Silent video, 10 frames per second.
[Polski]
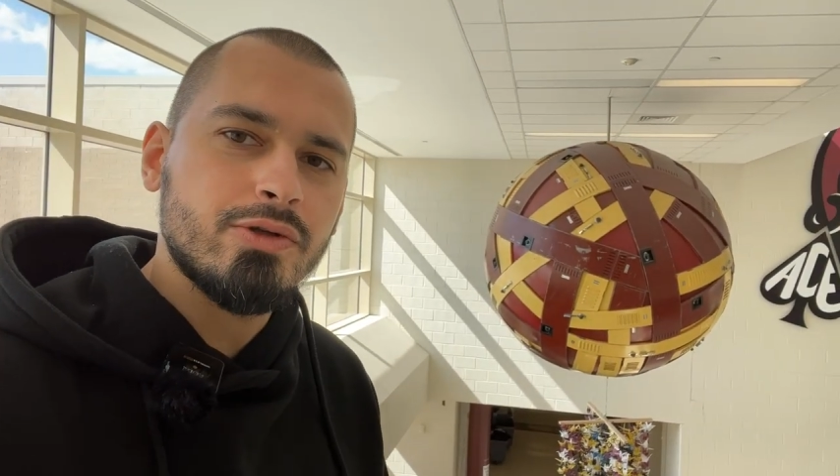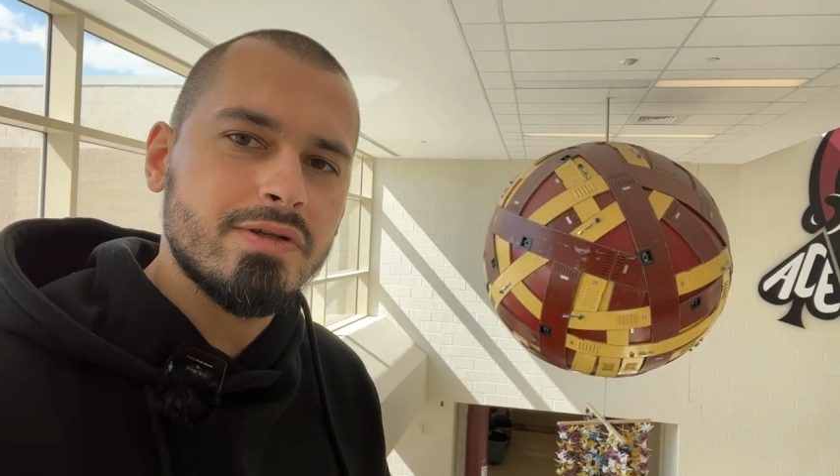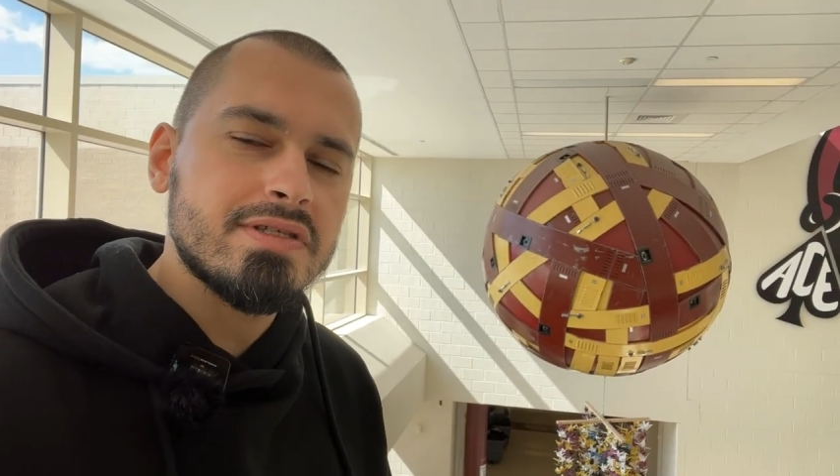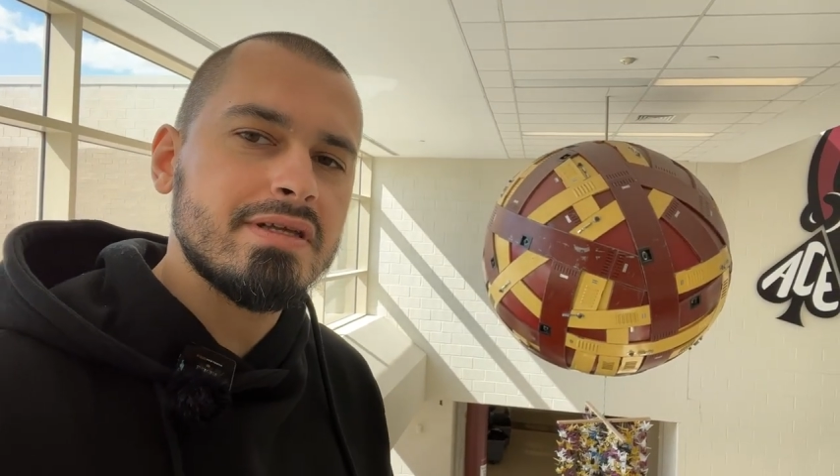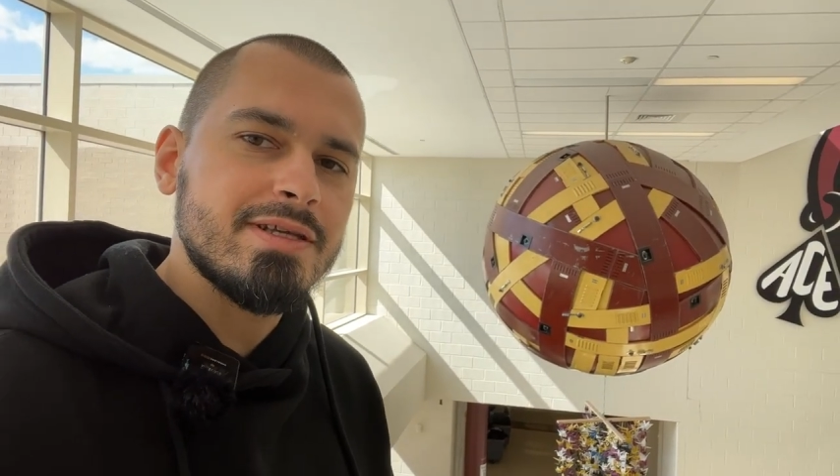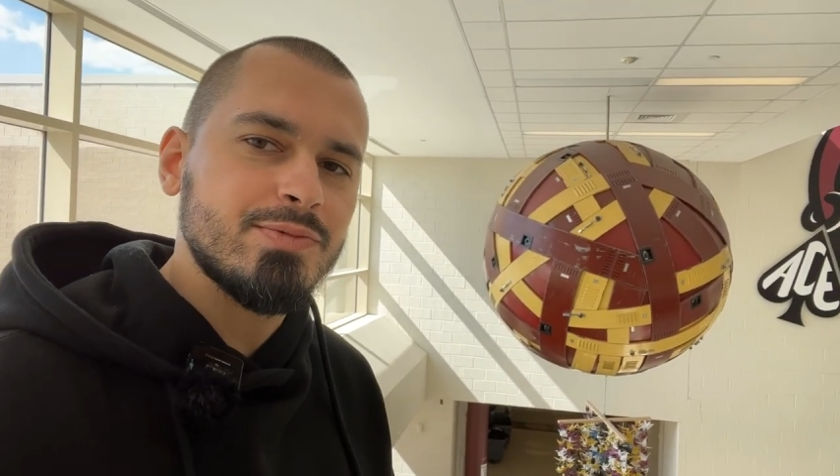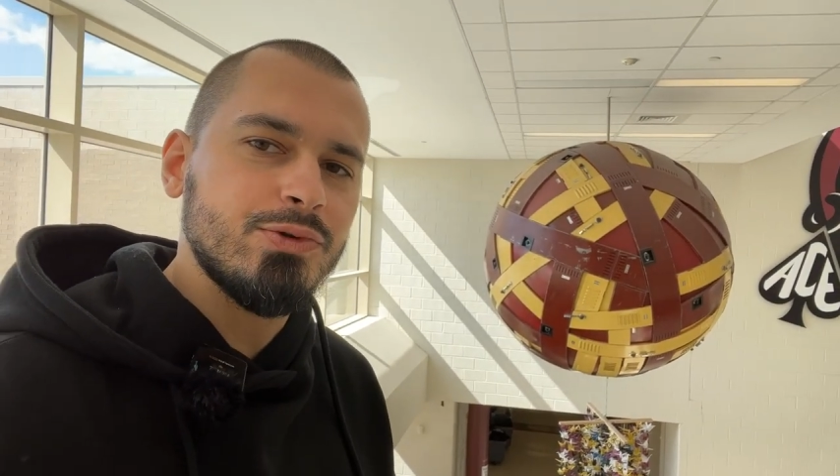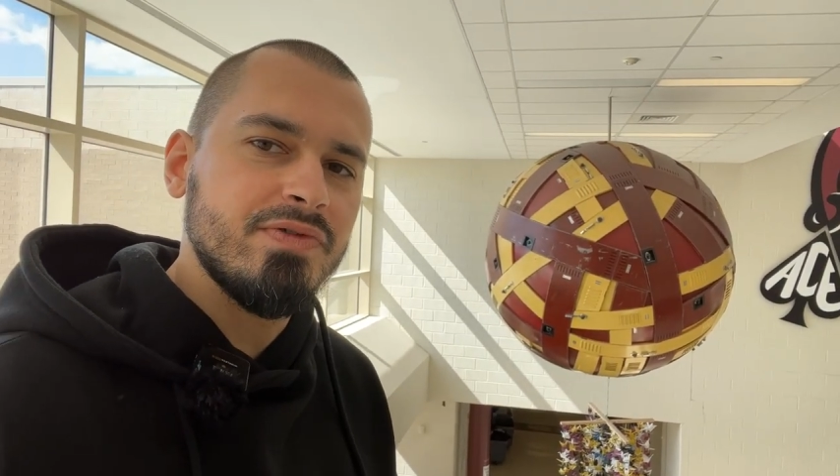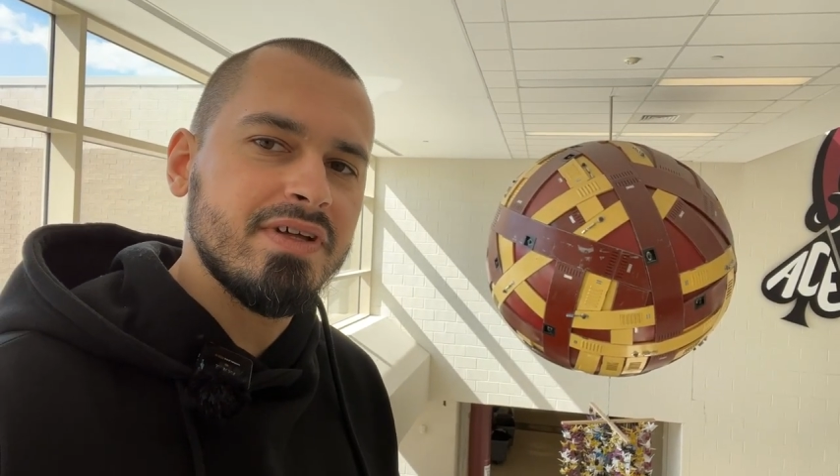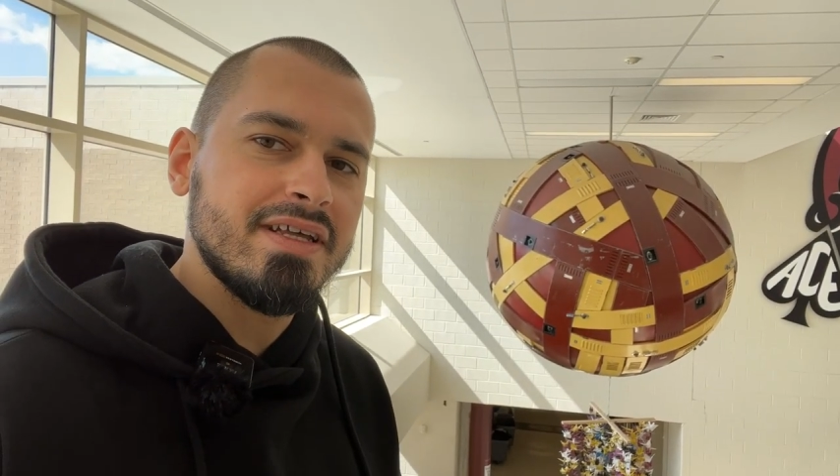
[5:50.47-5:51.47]
która została
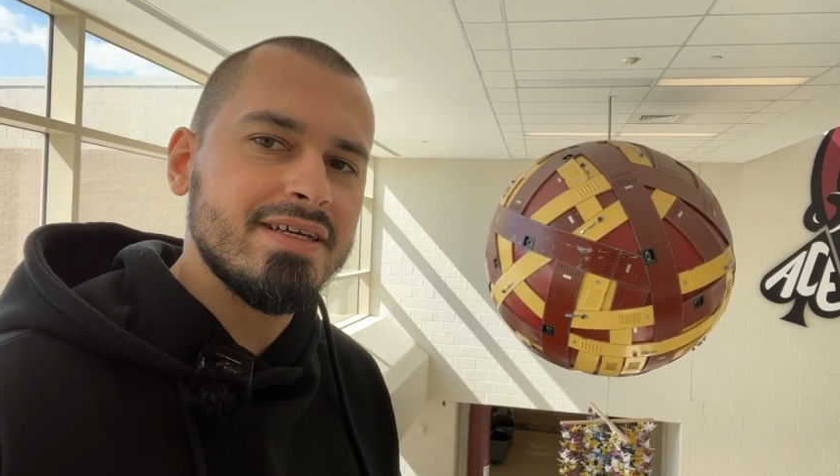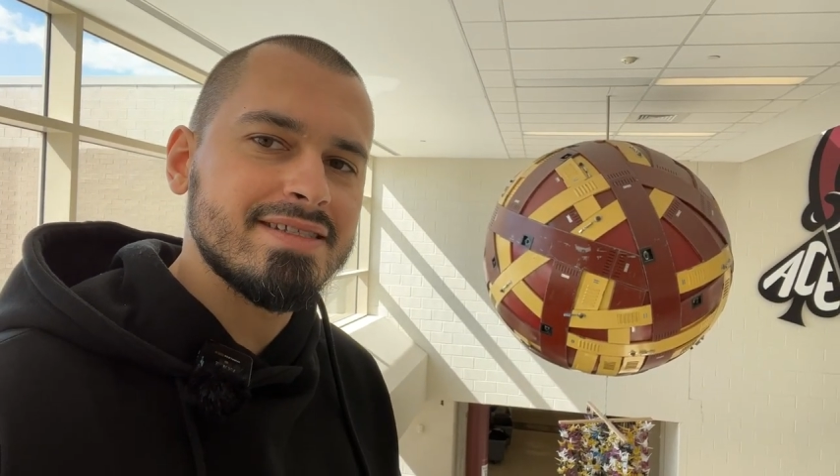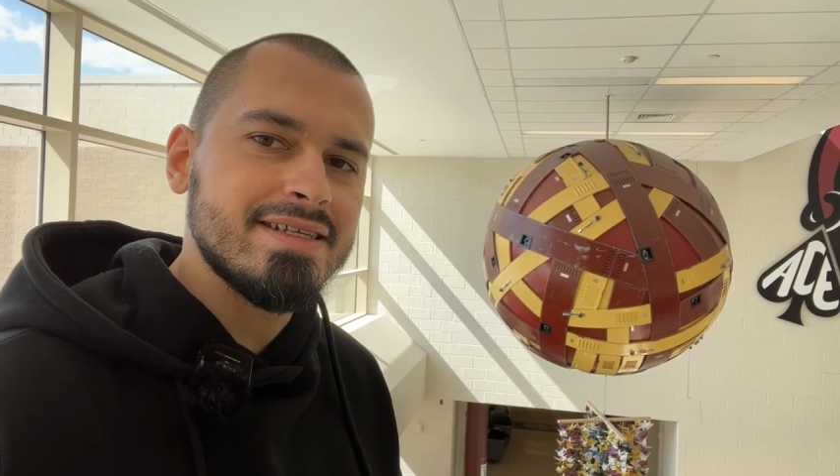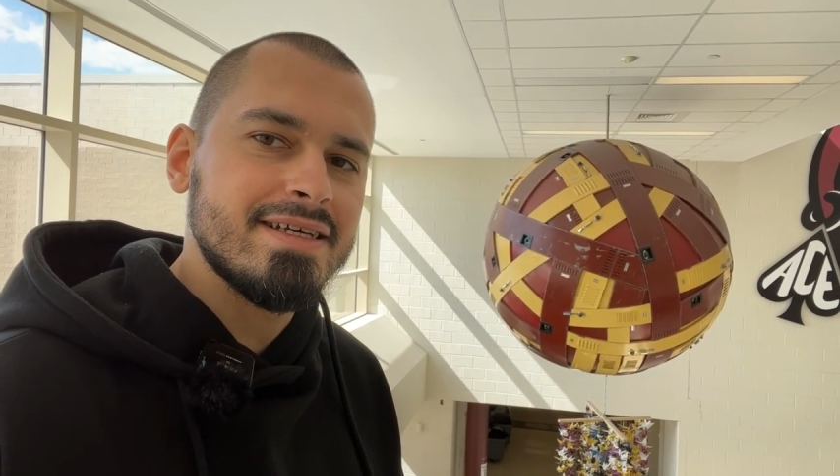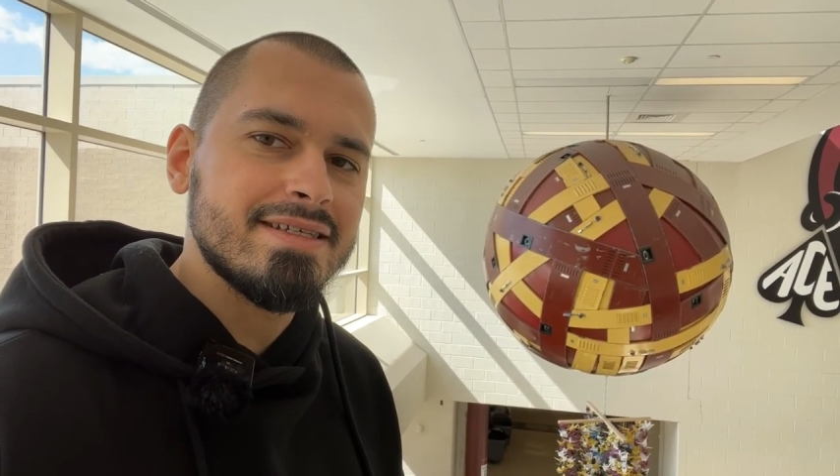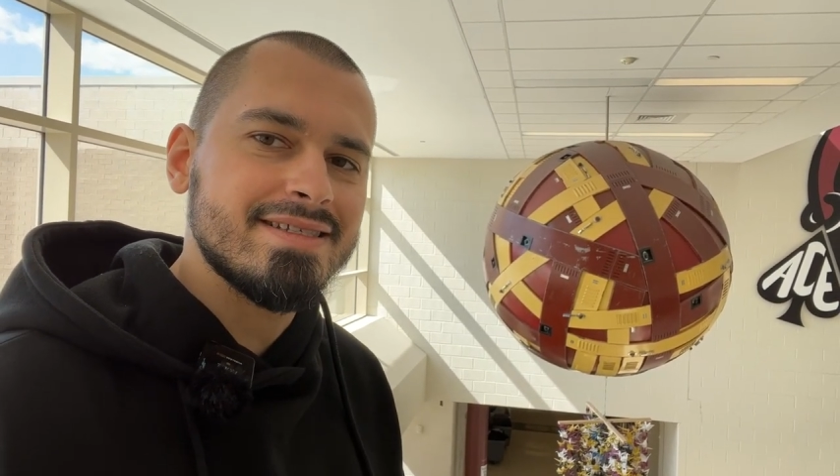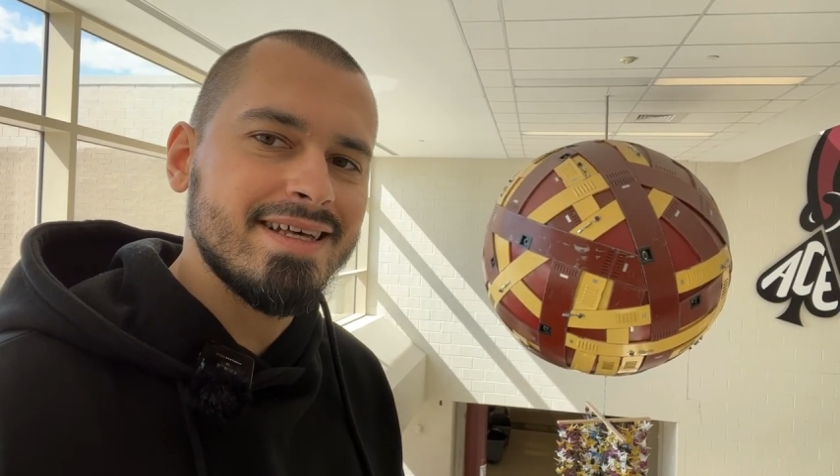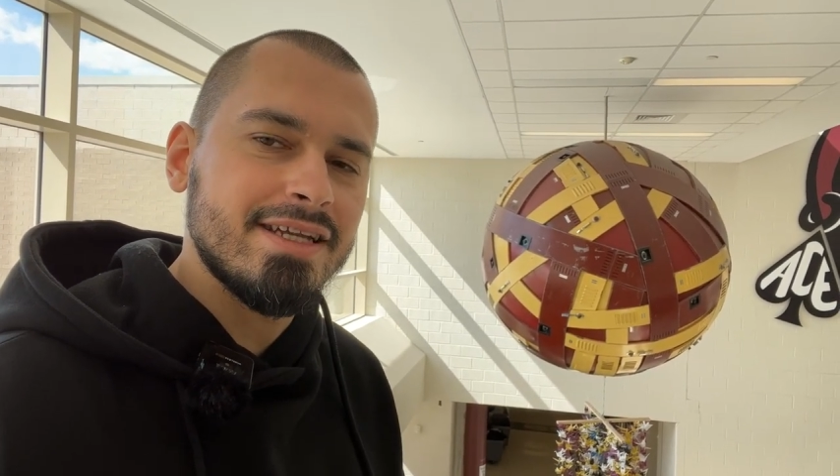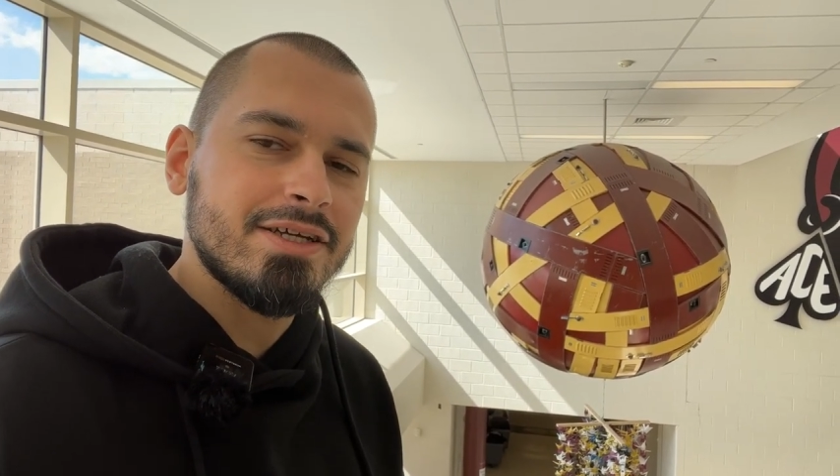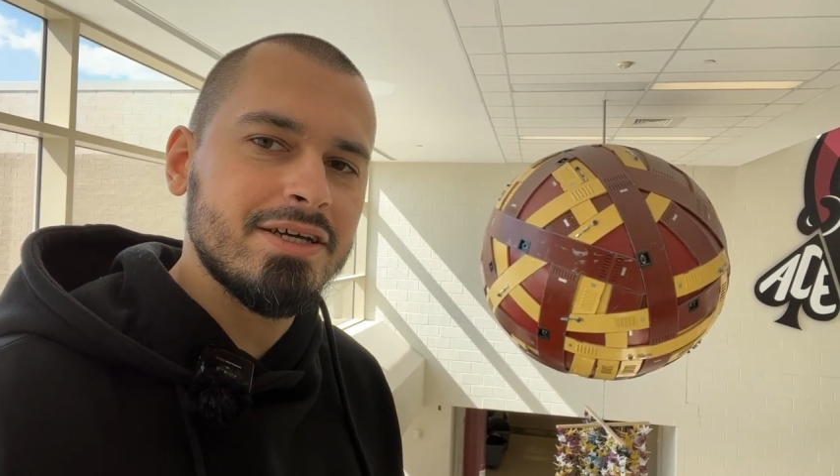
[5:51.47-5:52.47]
zbudowana ze
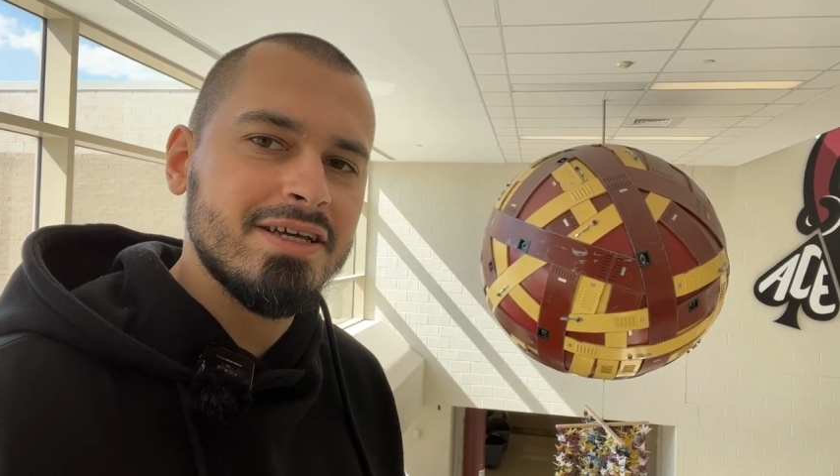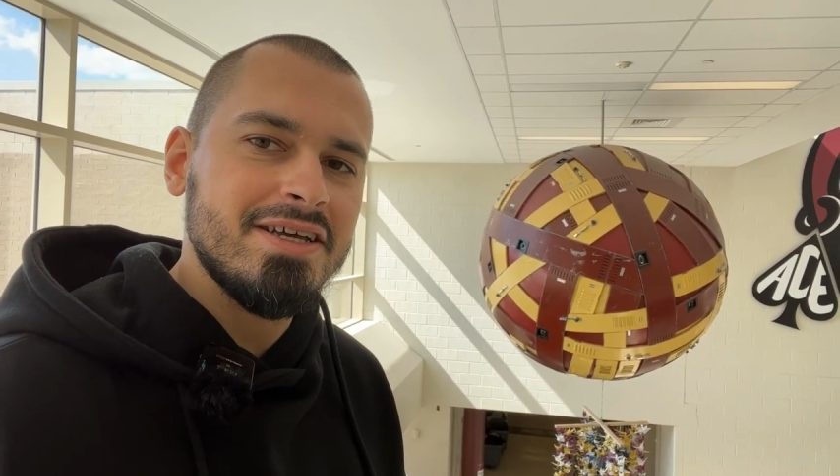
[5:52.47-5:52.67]
starych